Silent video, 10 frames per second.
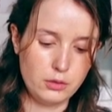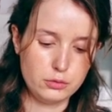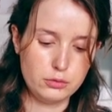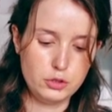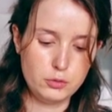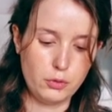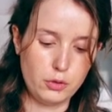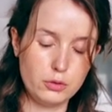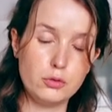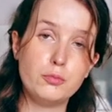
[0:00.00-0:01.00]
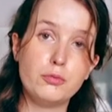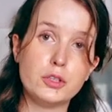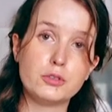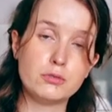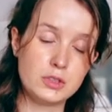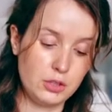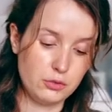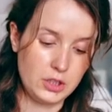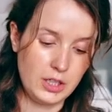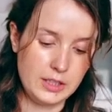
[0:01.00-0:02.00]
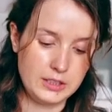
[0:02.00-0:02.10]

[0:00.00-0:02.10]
Ensuite, je prends le poisson qui en général est